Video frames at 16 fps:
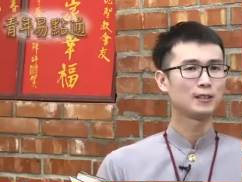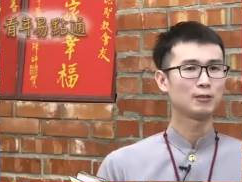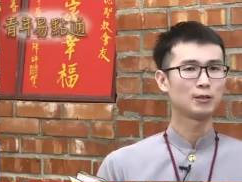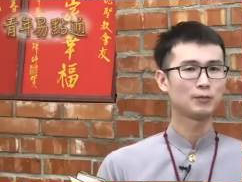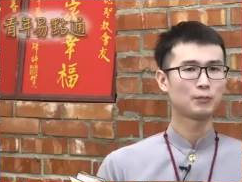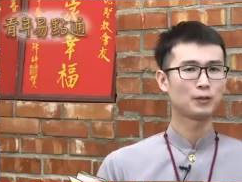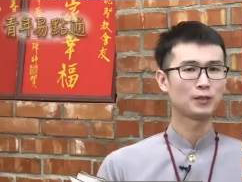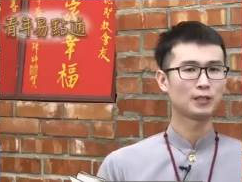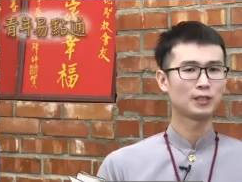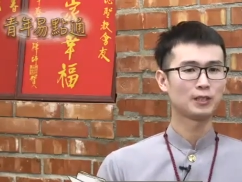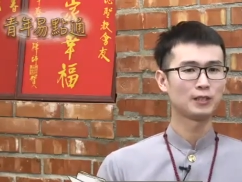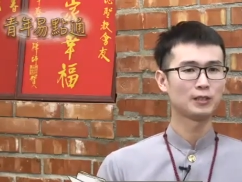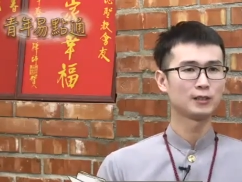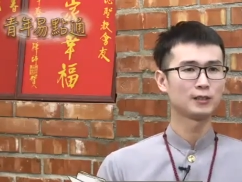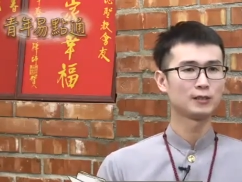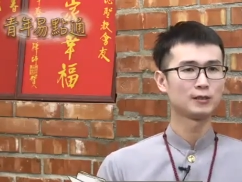因为毕
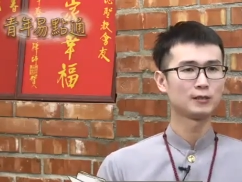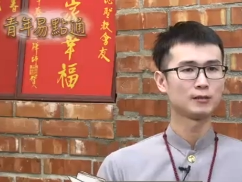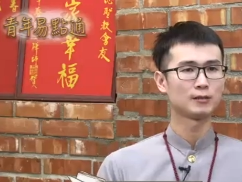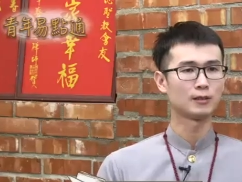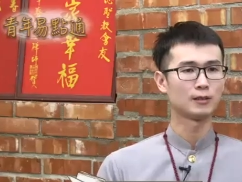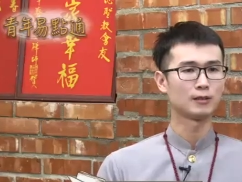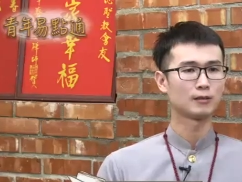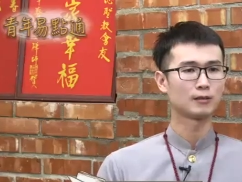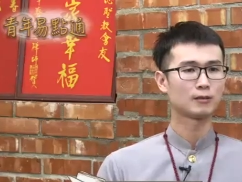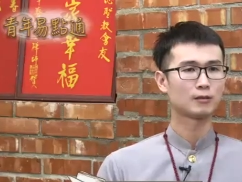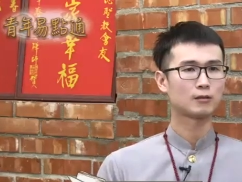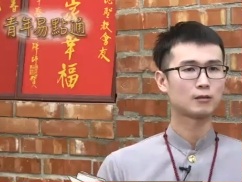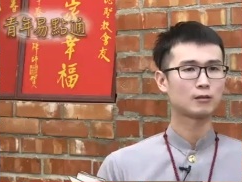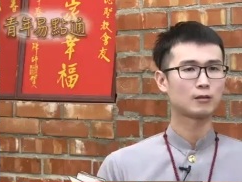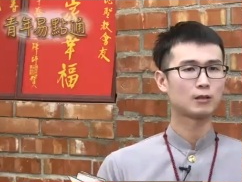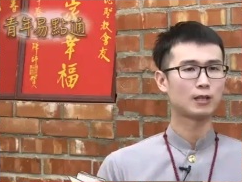竟
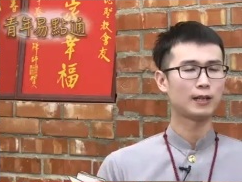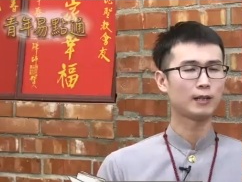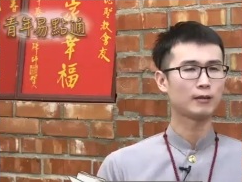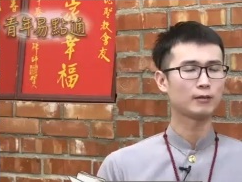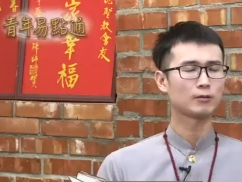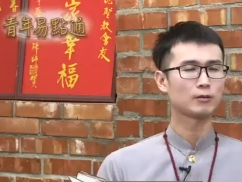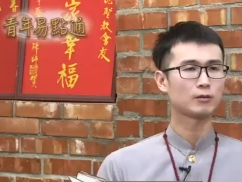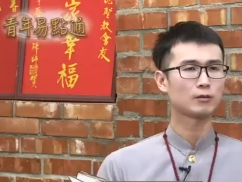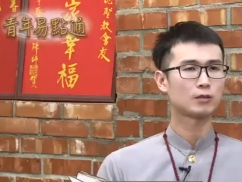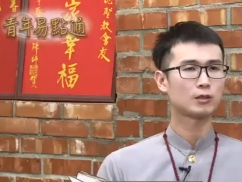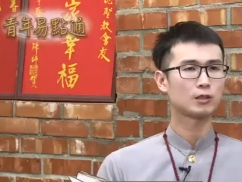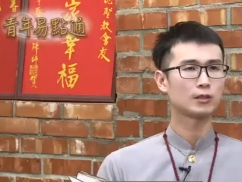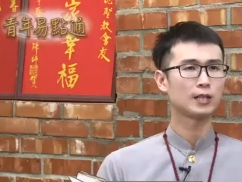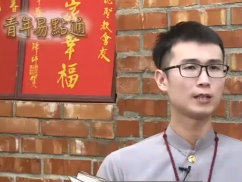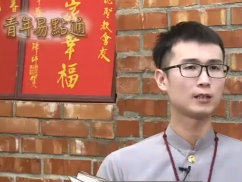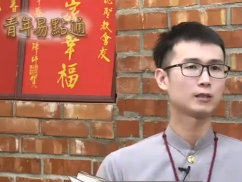他
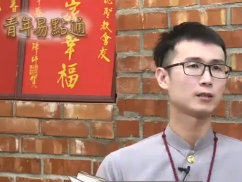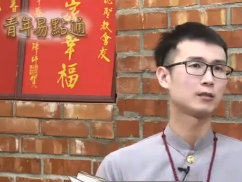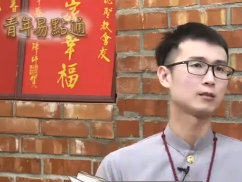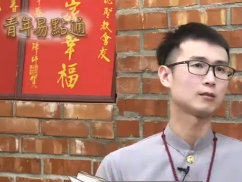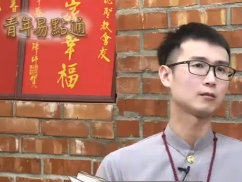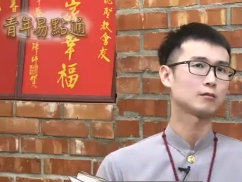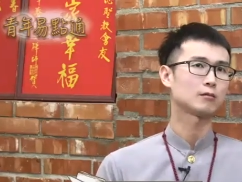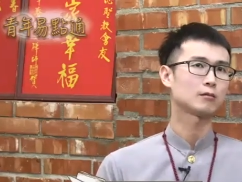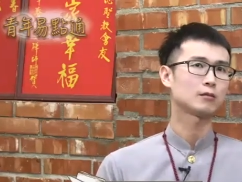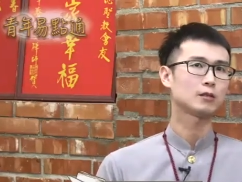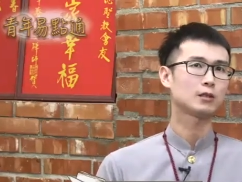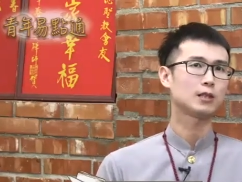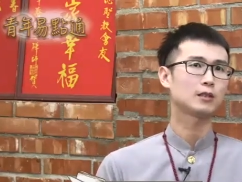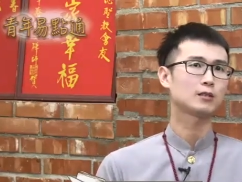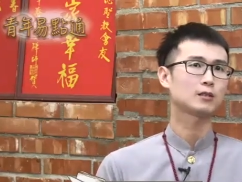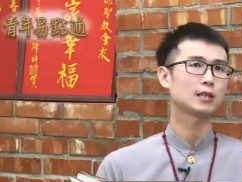现在
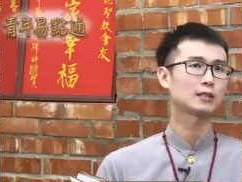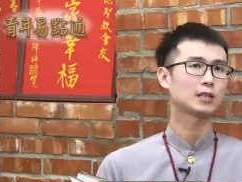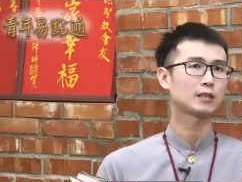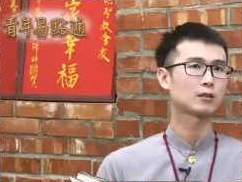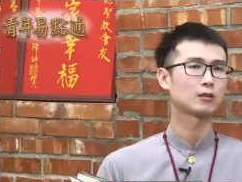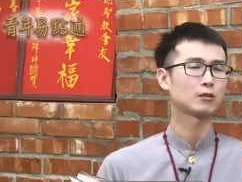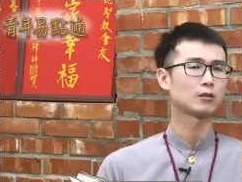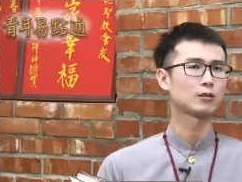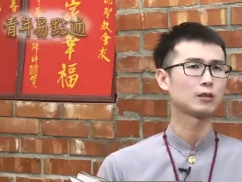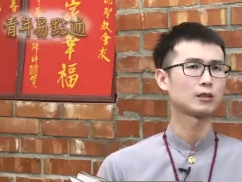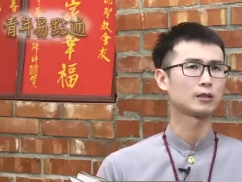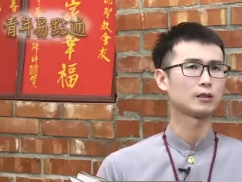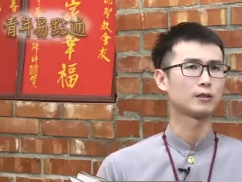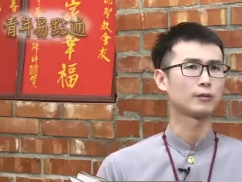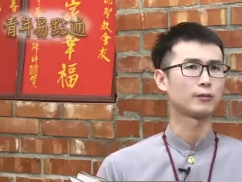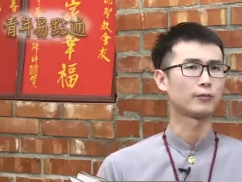现在大家的那
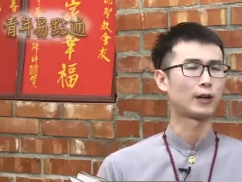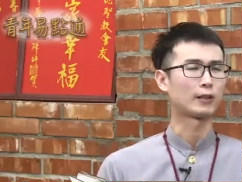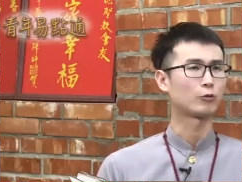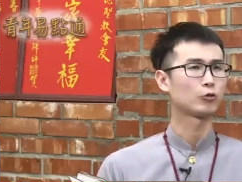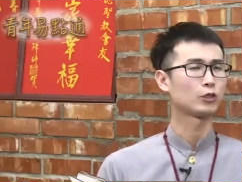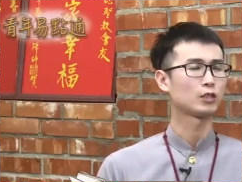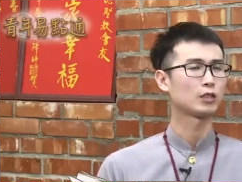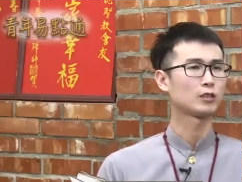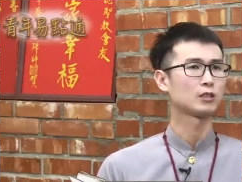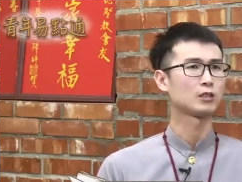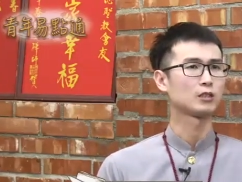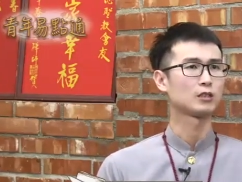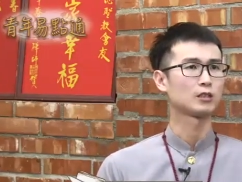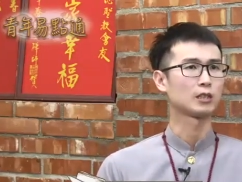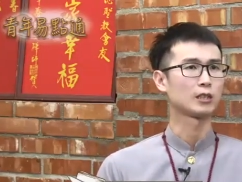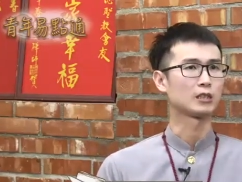个防御心其
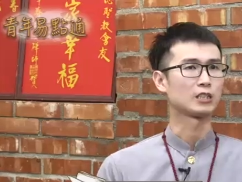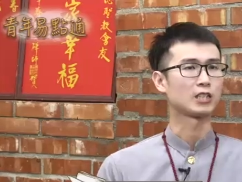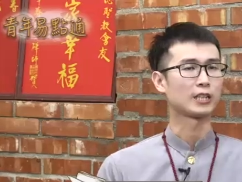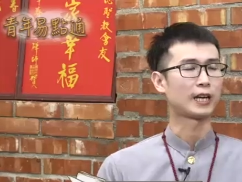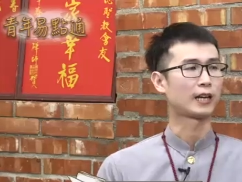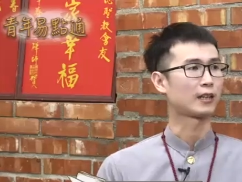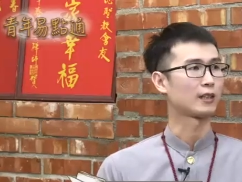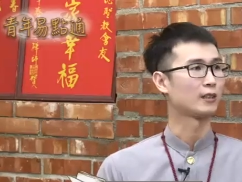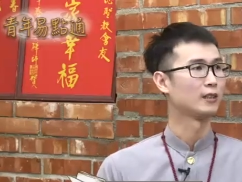实很强，